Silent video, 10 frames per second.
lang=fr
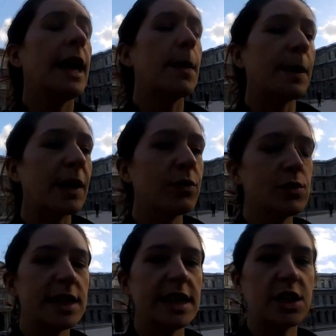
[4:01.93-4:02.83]
Et après
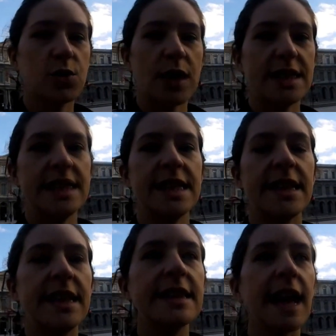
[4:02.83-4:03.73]
que vous ayez choisi
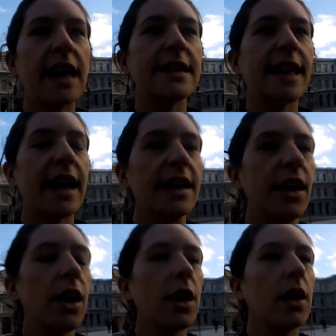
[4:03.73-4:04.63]
cet état
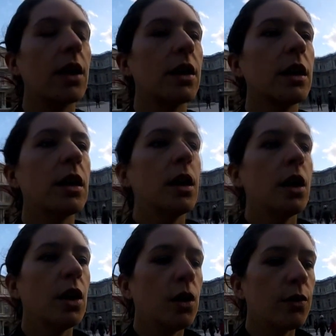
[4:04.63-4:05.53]
intérieur,
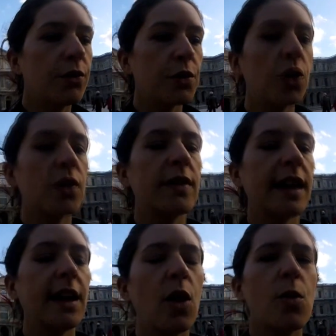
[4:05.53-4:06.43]
vous
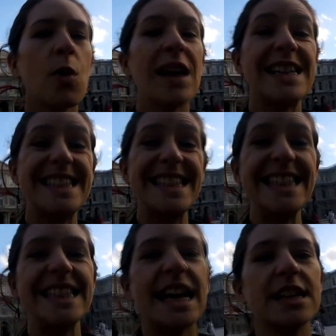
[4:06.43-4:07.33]
notez au moins
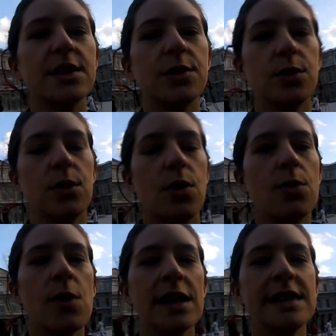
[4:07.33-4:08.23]
10 actions,
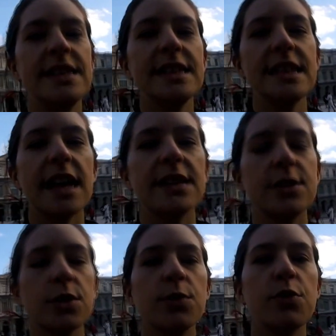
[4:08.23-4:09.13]
au moins 10
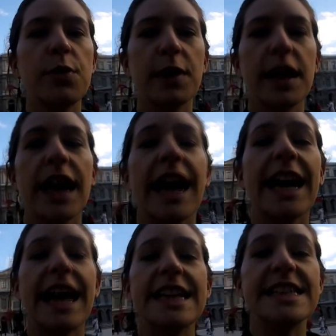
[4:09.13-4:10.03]
actions que vous pouvez
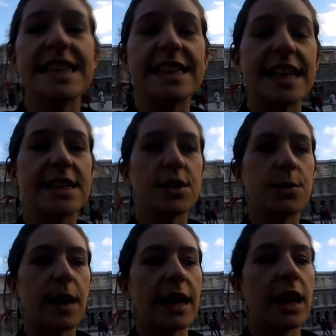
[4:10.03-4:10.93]
réaliser cette
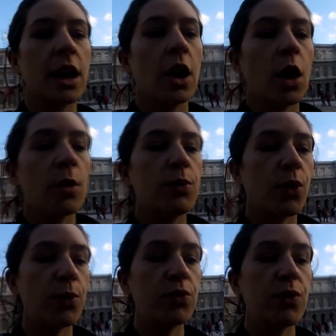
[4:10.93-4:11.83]
semaine
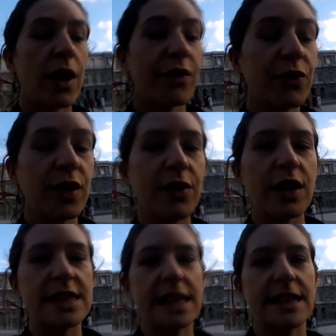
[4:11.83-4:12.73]
pour pouvoir
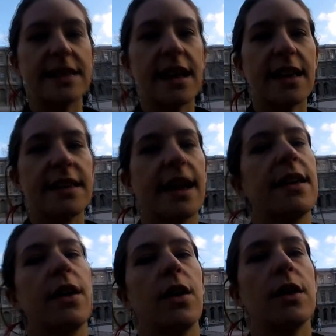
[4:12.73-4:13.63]
vivre cet état
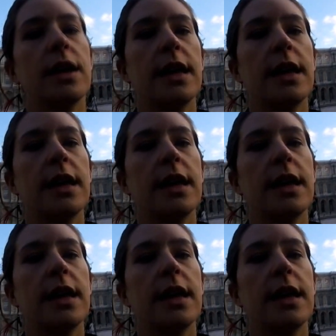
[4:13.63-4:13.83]
intérieur.